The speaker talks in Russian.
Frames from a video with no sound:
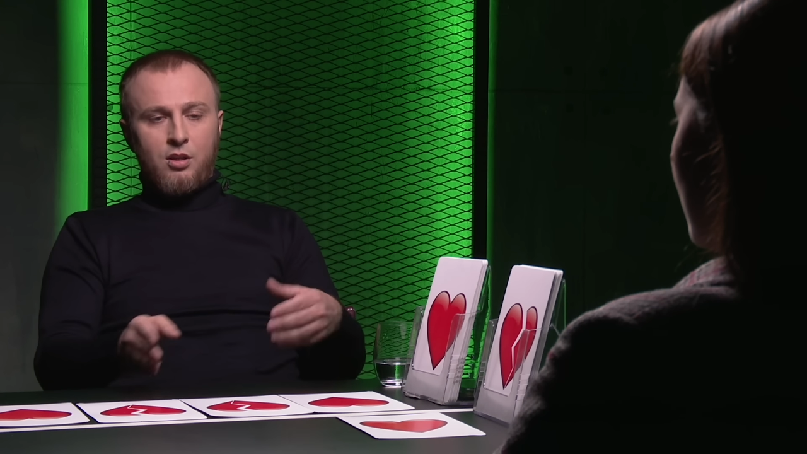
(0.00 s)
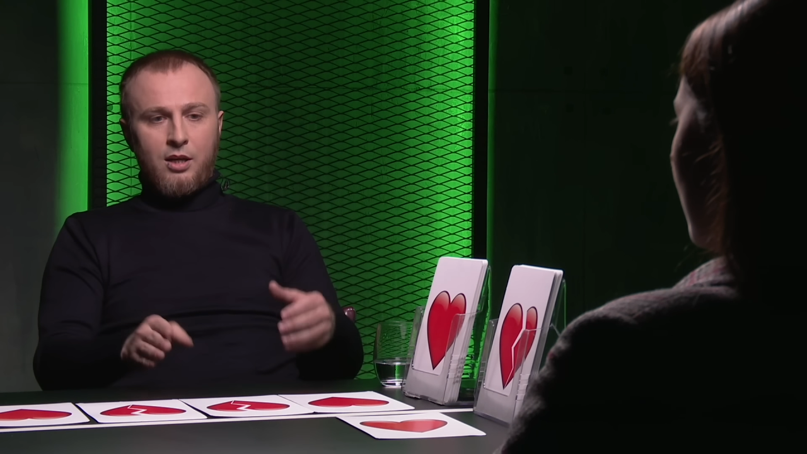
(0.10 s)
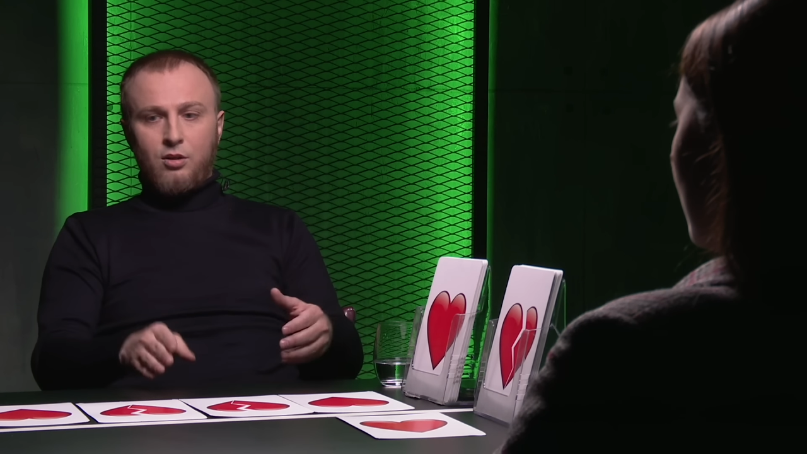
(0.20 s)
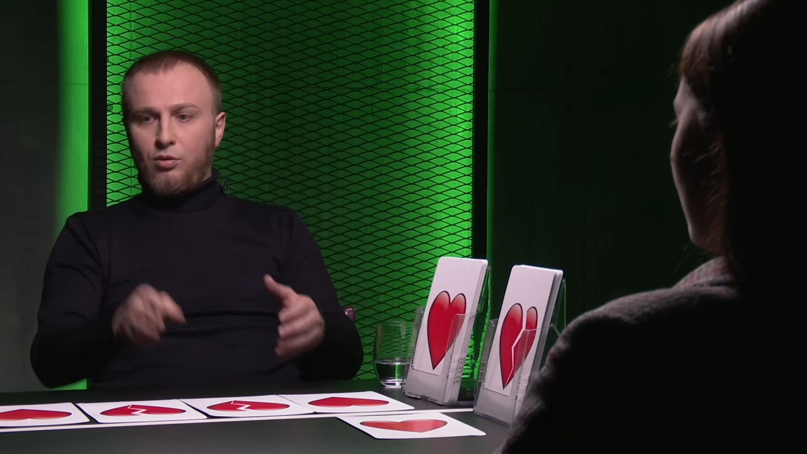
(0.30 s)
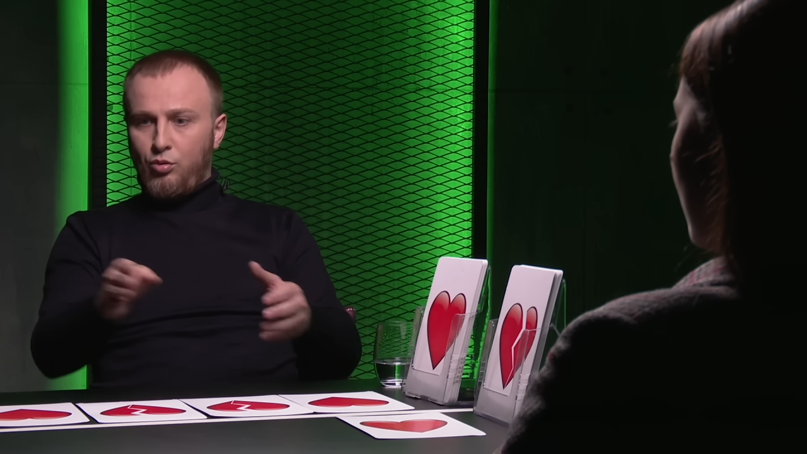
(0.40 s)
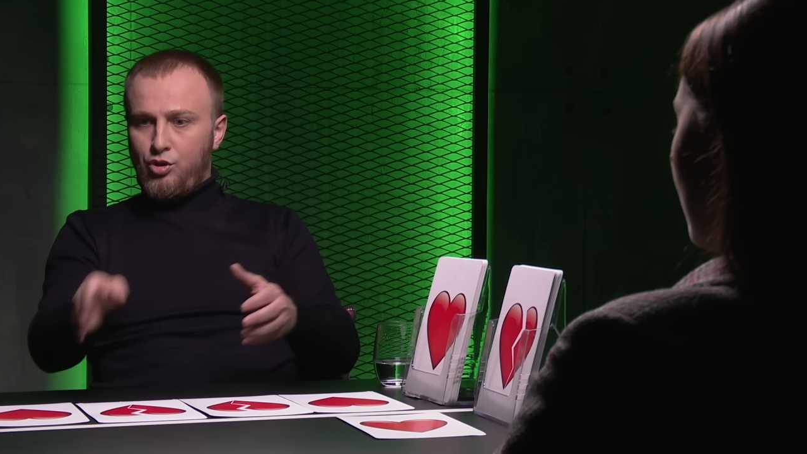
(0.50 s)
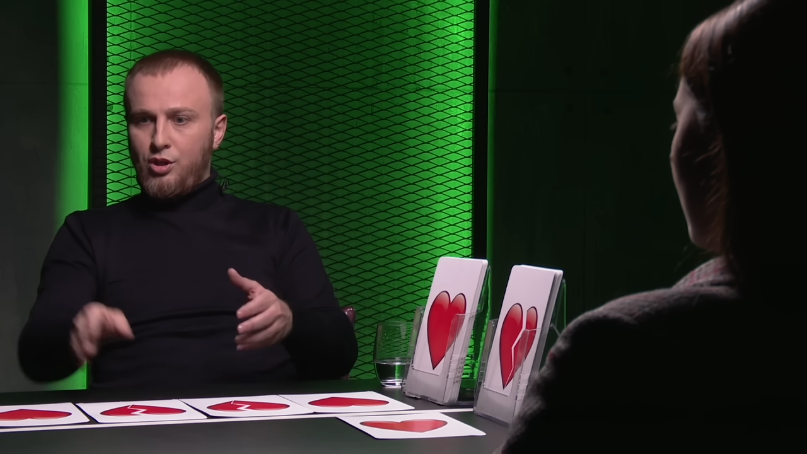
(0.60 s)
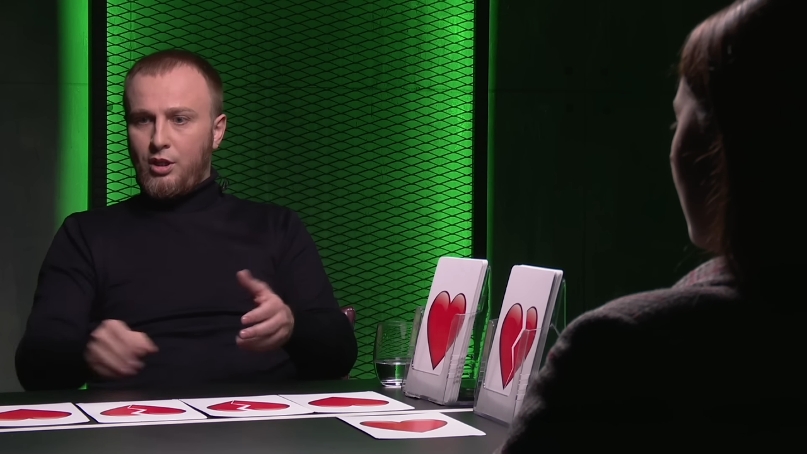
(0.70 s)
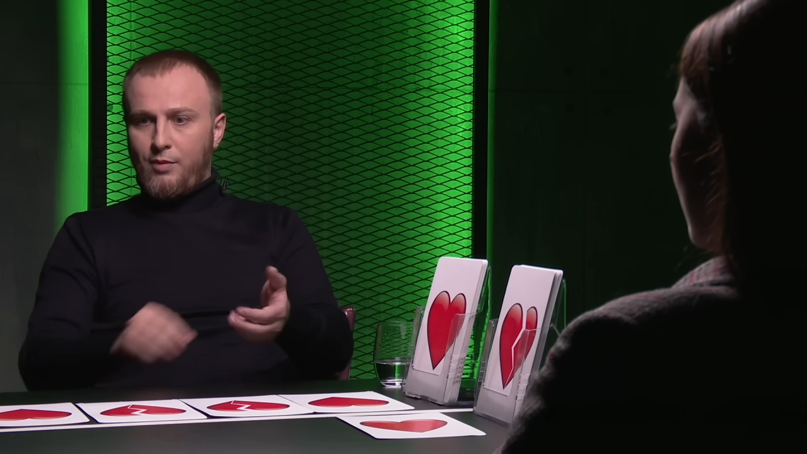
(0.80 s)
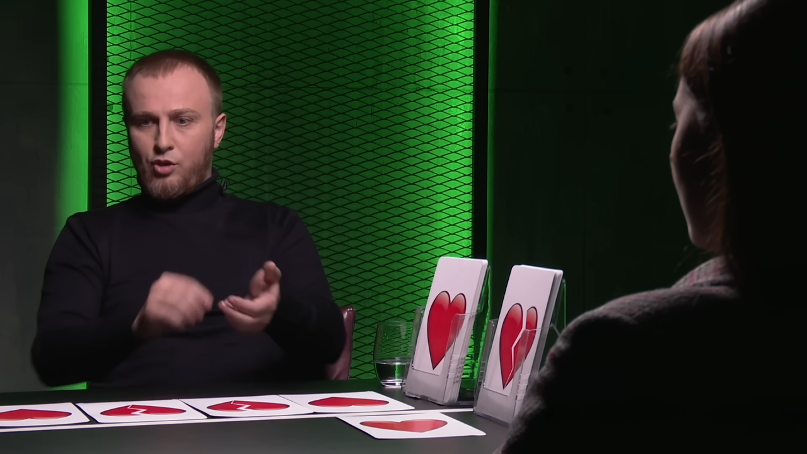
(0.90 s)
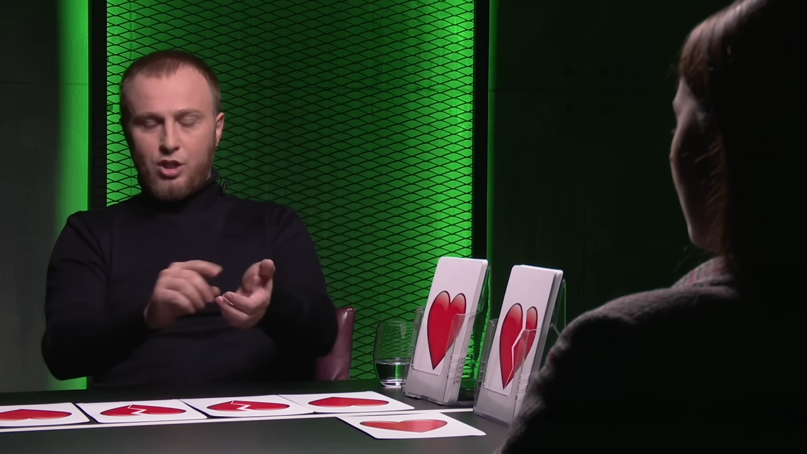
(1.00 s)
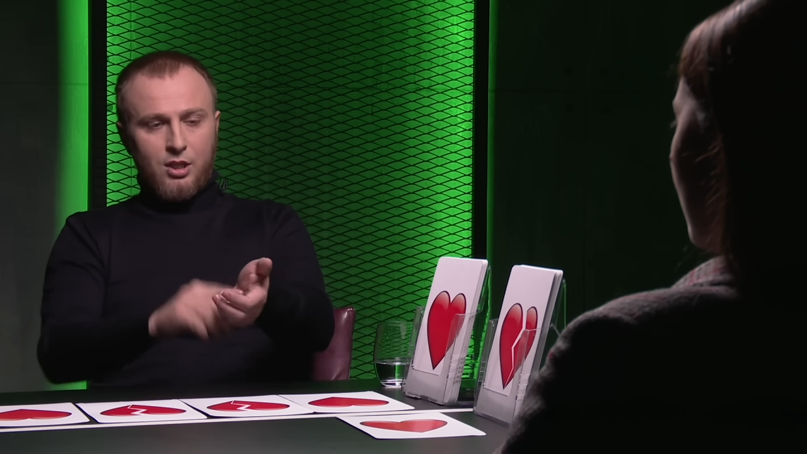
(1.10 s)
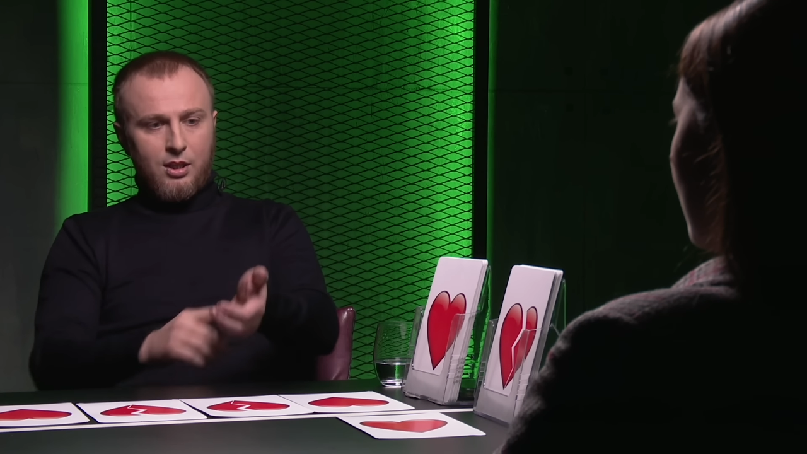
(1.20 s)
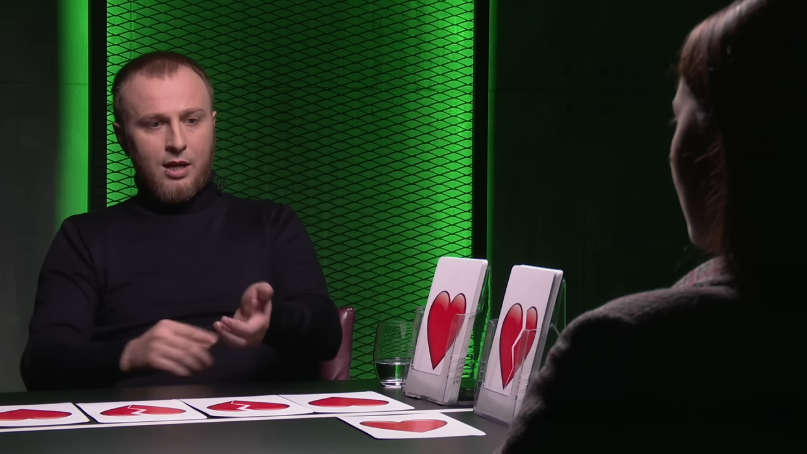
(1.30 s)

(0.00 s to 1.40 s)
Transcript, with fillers: так, доченька, там, шить